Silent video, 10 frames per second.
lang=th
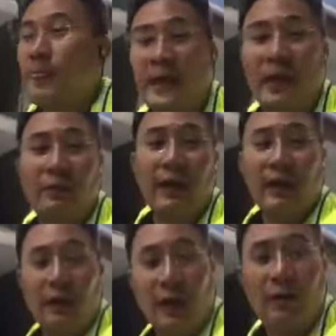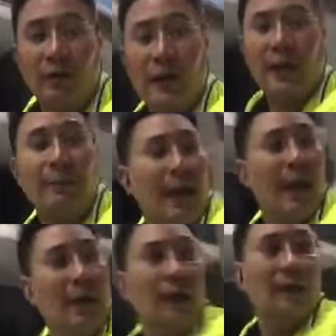คิดว่าเดี๋ยวเรากลับละ
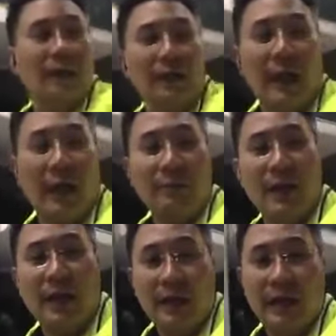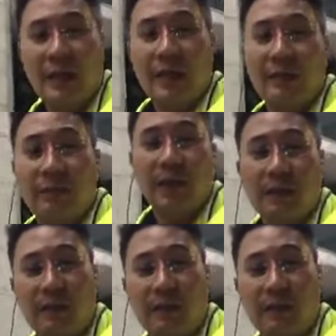อัปเดตให้ได้เห็นเป็